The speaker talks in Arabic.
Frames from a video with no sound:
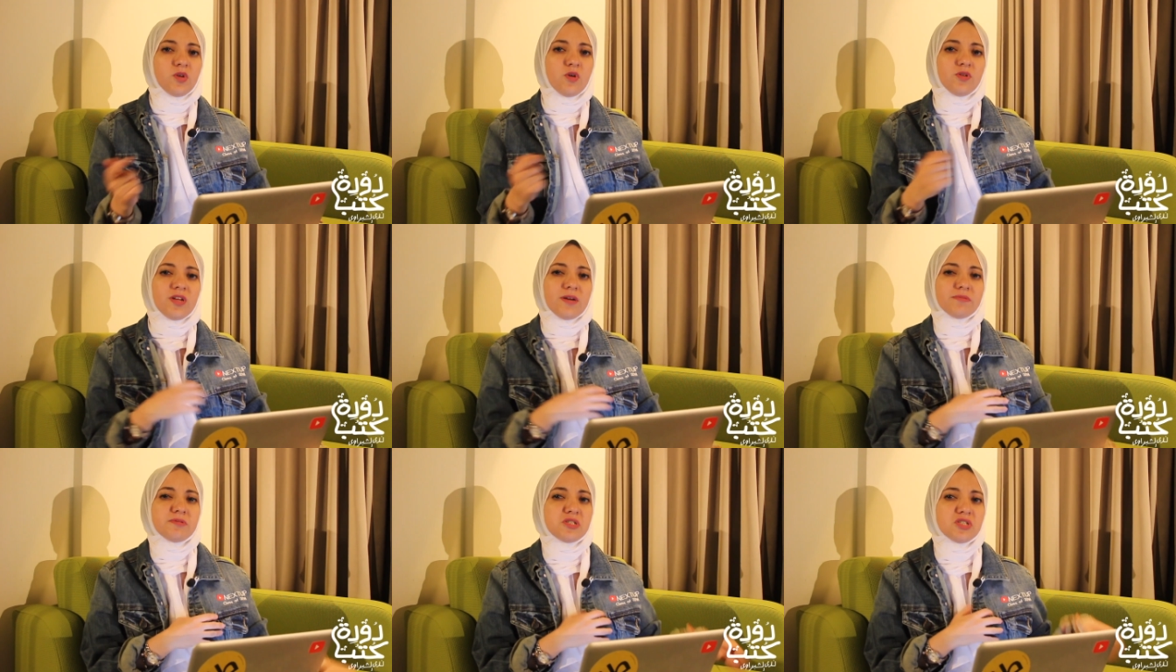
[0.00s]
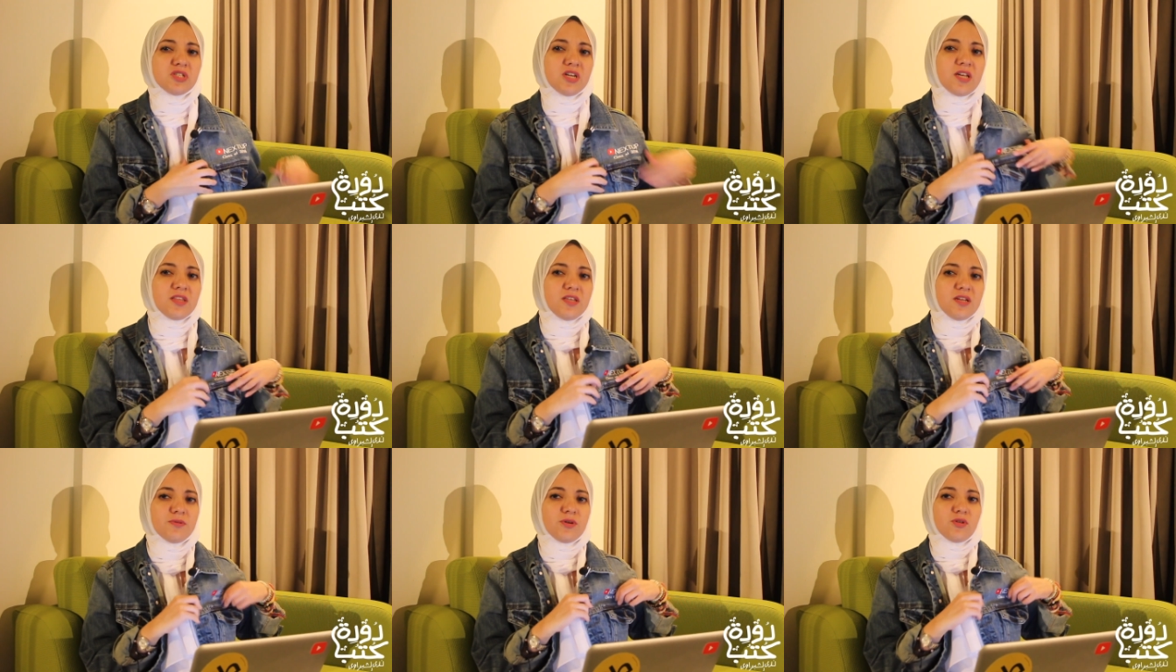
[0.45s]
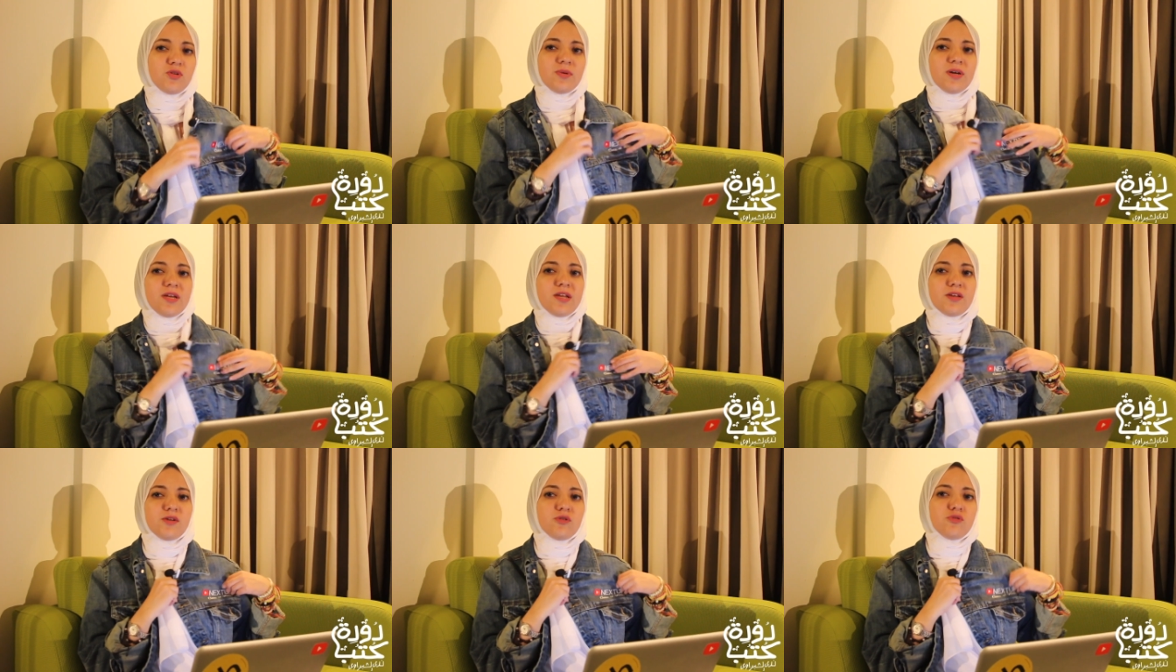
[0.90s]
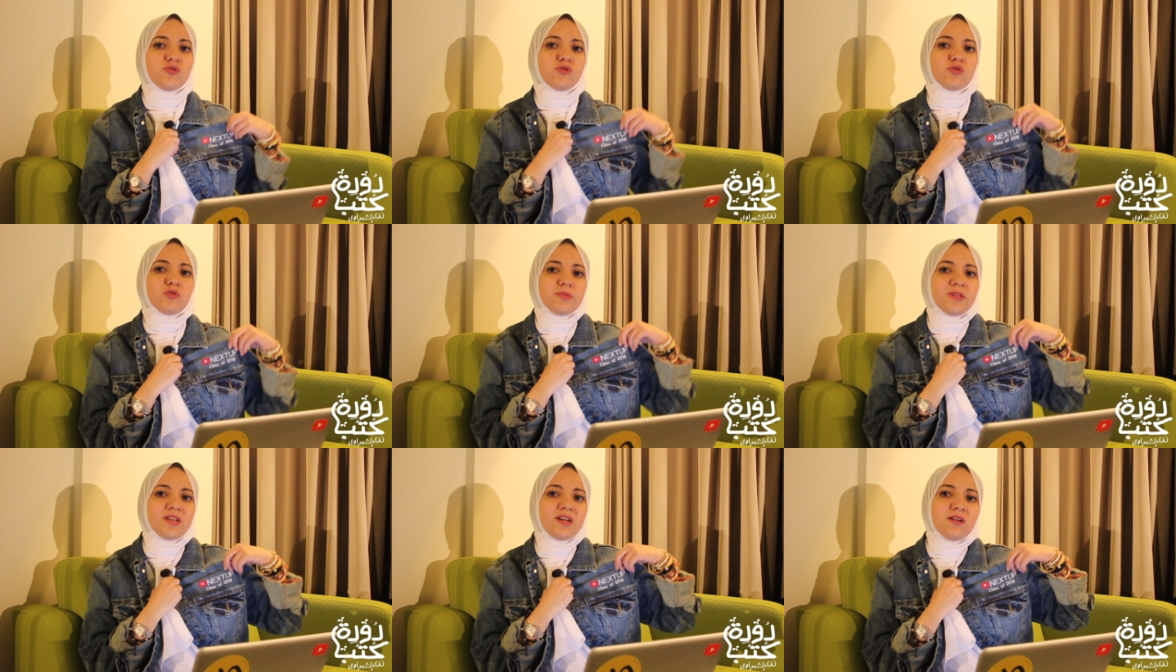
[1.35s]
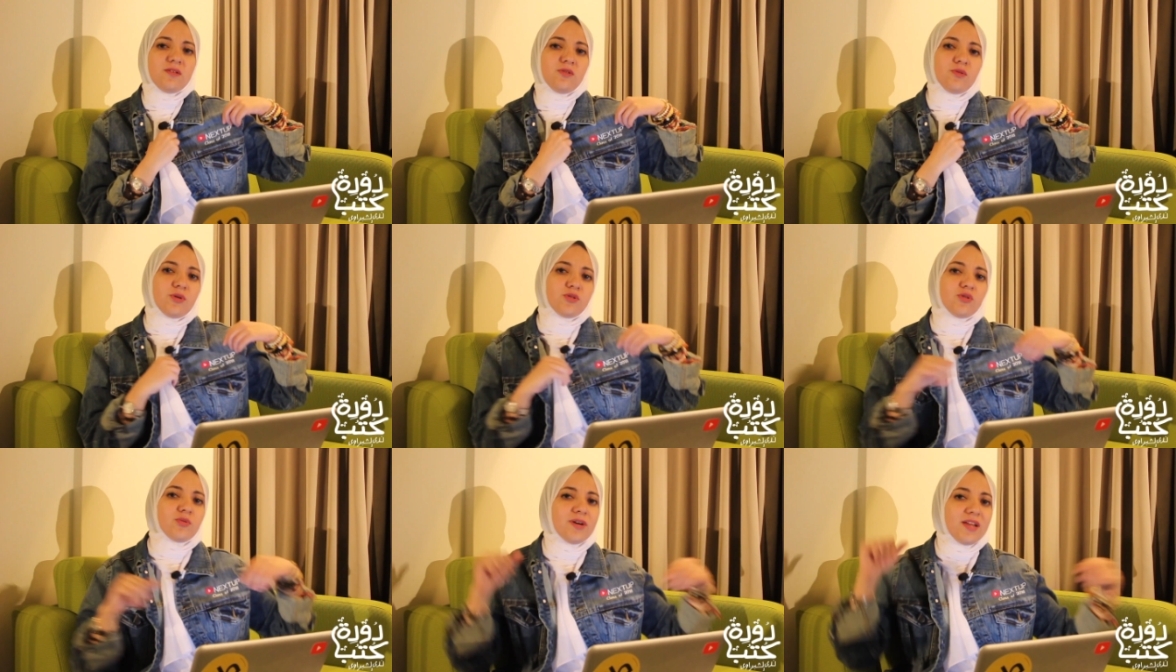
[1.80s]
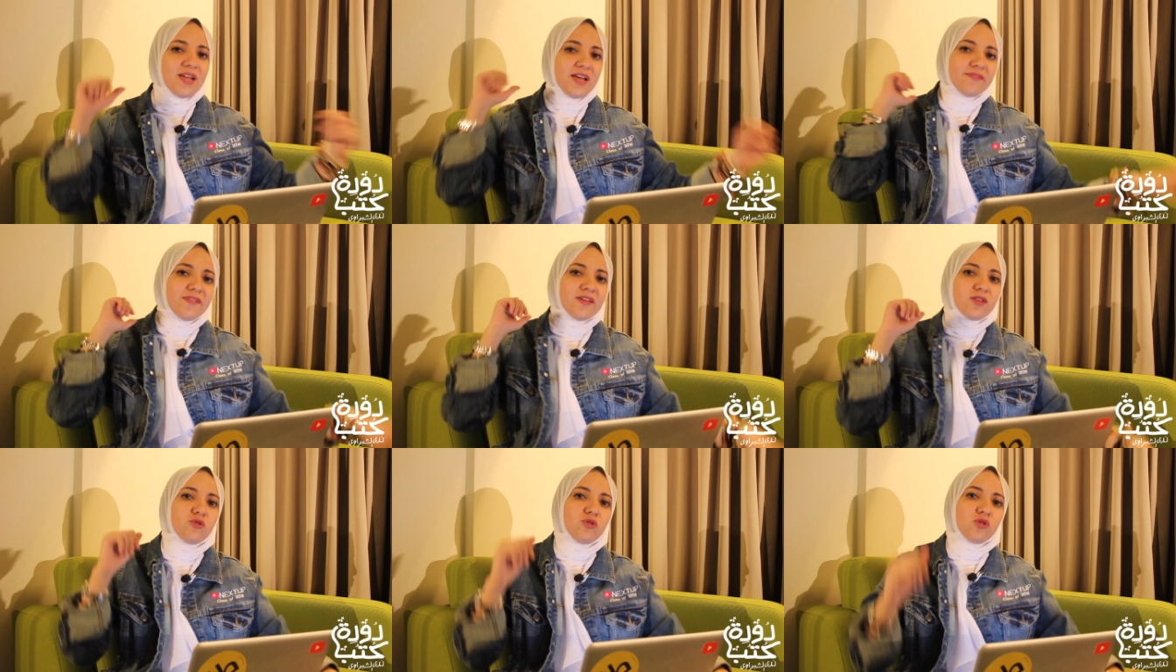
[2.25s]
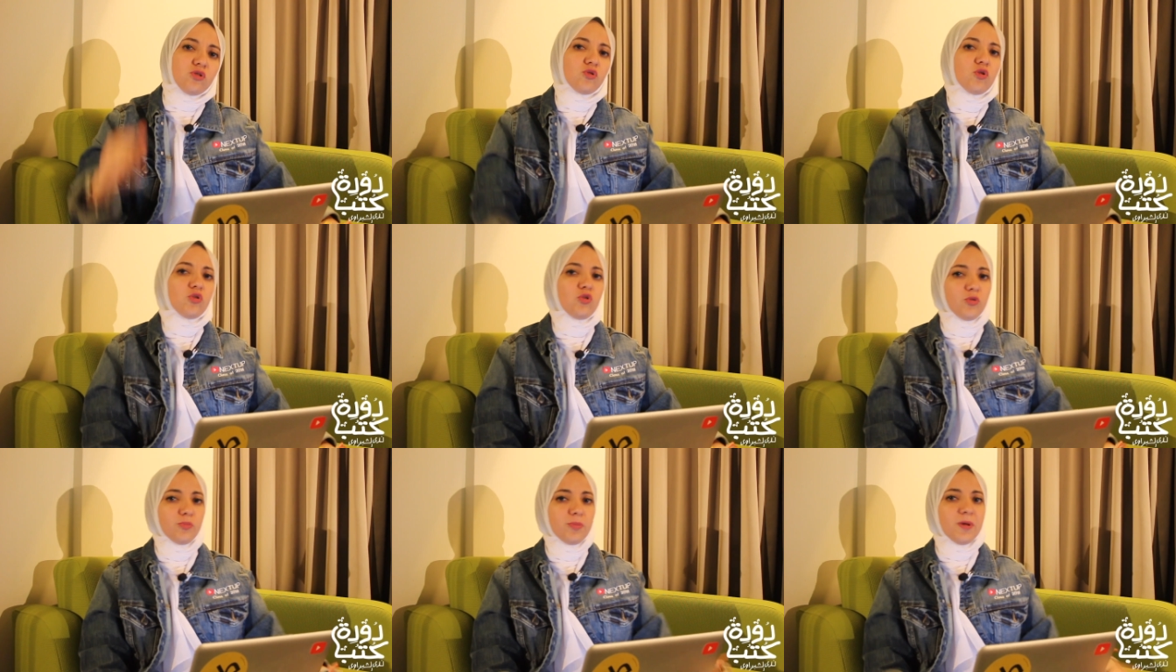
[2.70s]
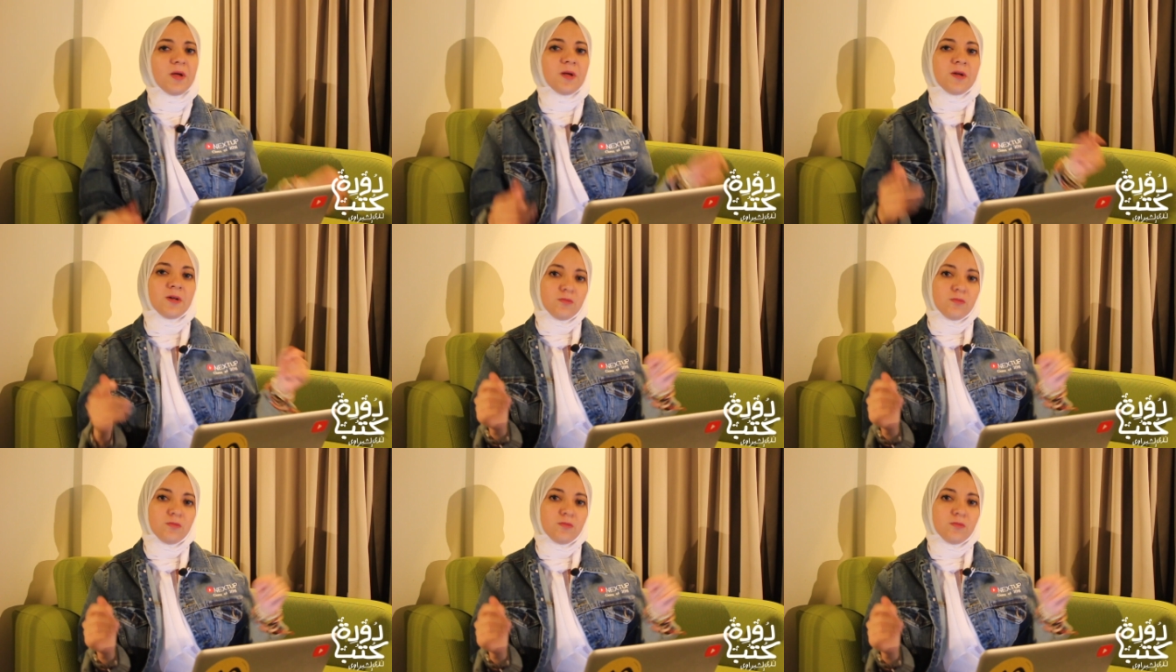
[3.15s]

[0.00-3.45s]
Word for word: وانا لابسه الجاكيت اللي مكتوب عليه يوتيوب ده ومكتوب على أفادو كتب